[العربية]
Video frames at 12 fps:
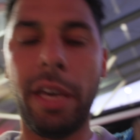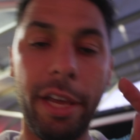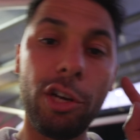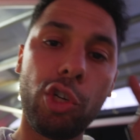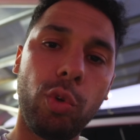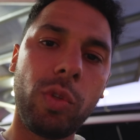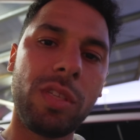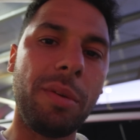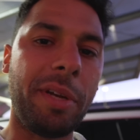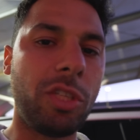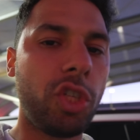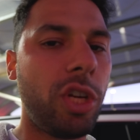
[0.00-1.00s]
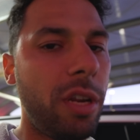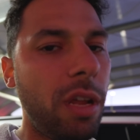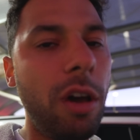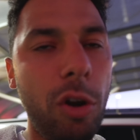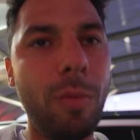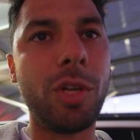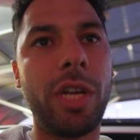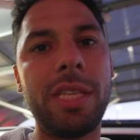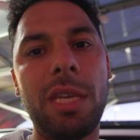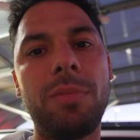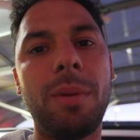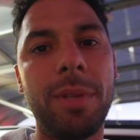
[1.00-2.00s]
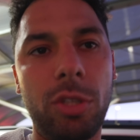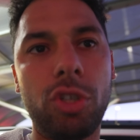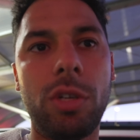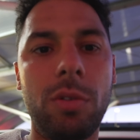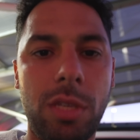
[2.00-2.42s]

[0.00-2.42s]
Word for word: غير الجنود ال 17 اللي انا غيرهم عشان عايز اجيب 18 او